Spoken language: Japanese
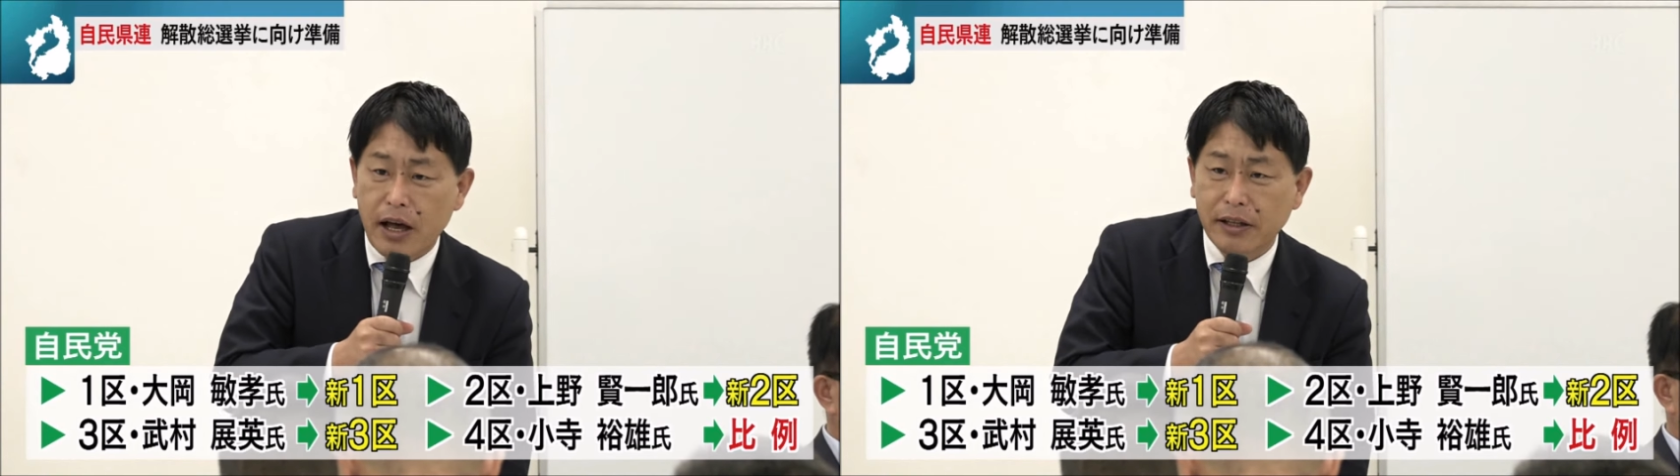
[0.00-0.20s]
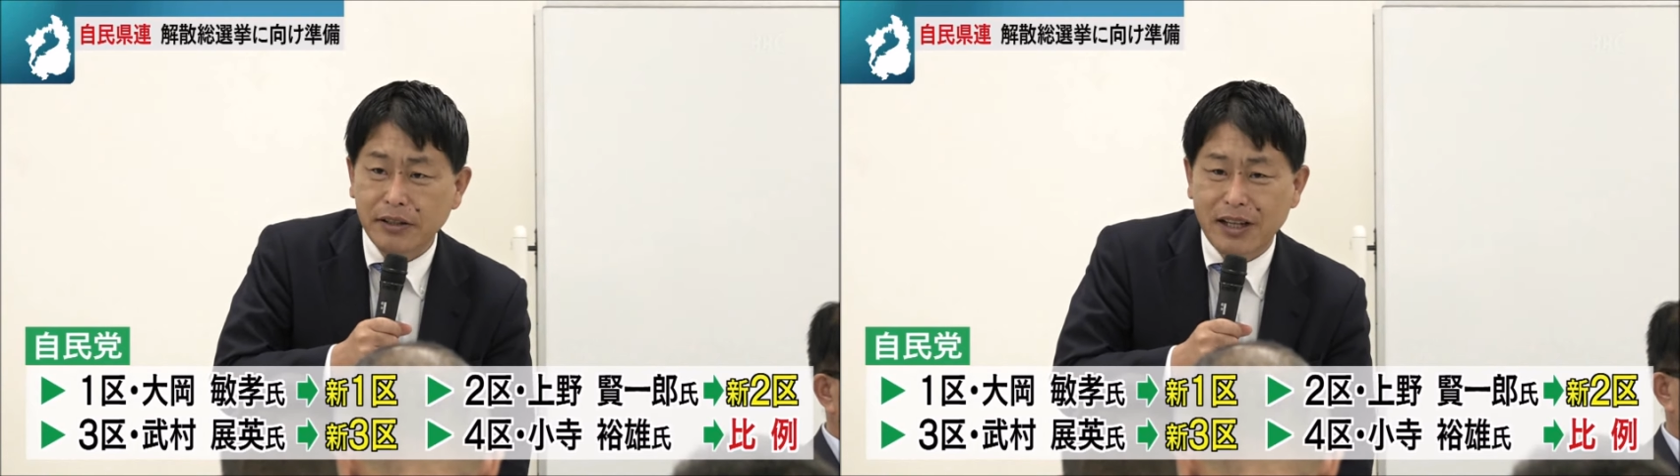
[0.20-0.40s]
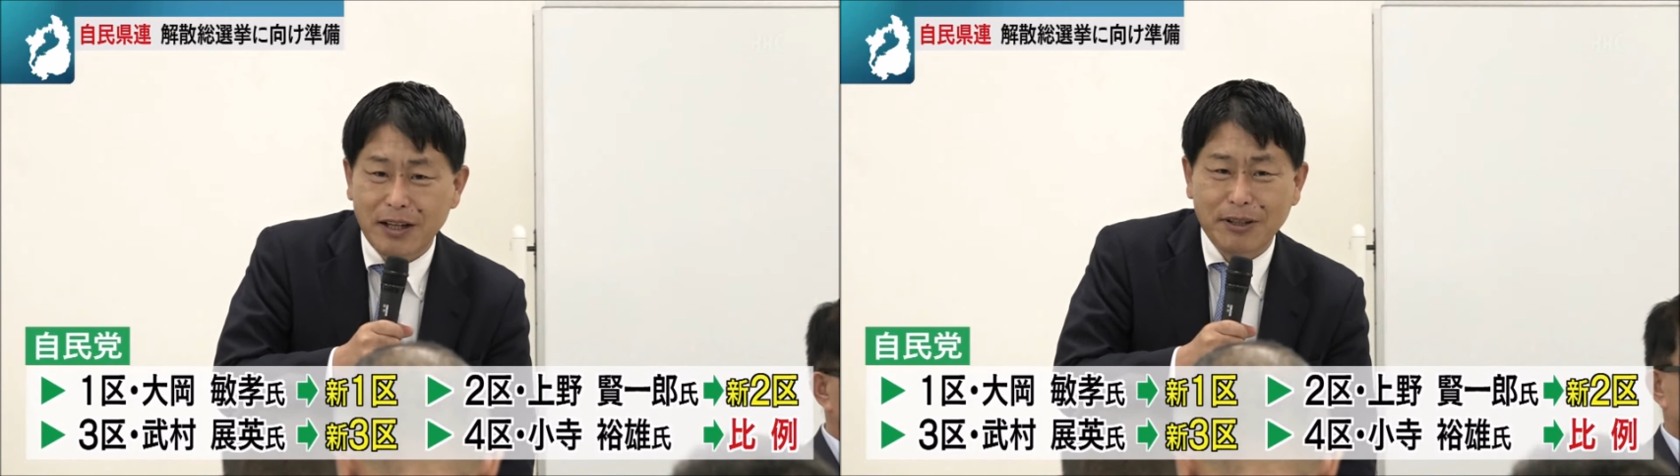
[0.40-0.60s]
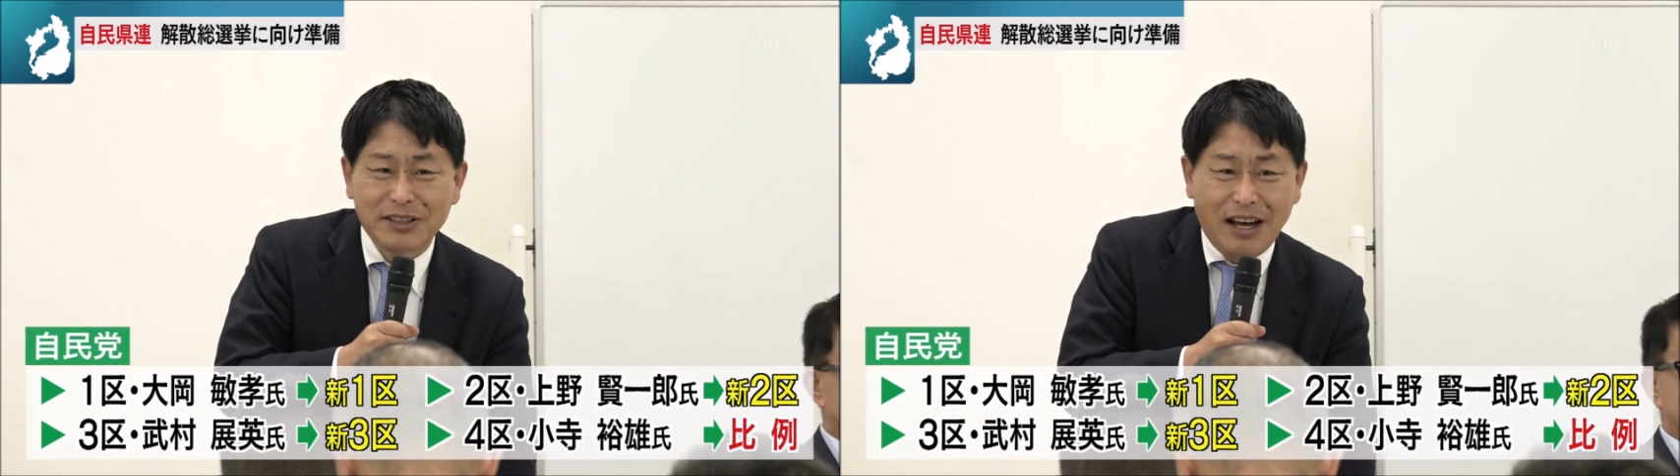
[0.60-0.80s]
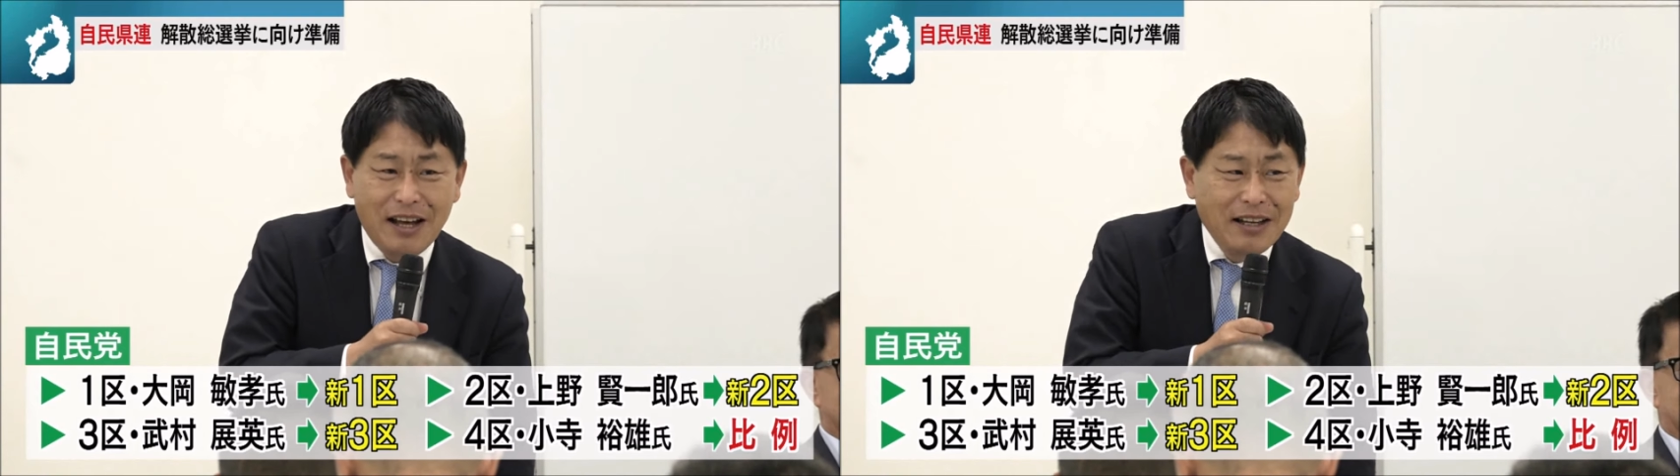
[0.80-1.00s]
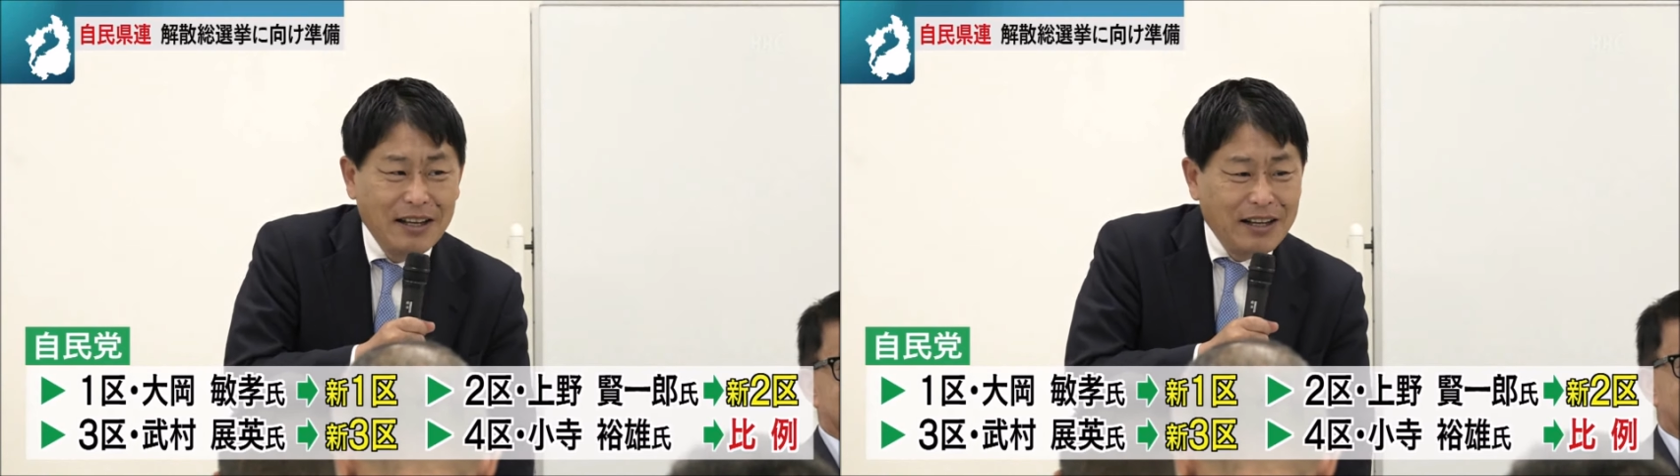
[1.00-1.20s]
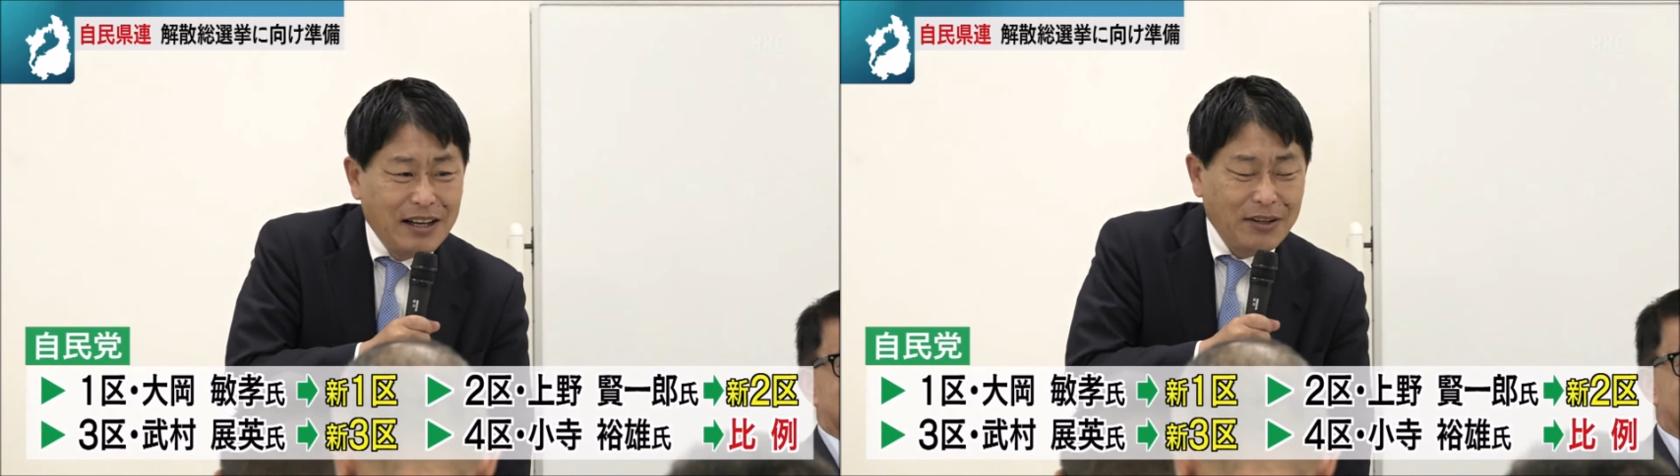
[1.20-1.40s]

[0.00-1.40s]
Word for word: 竹村信秀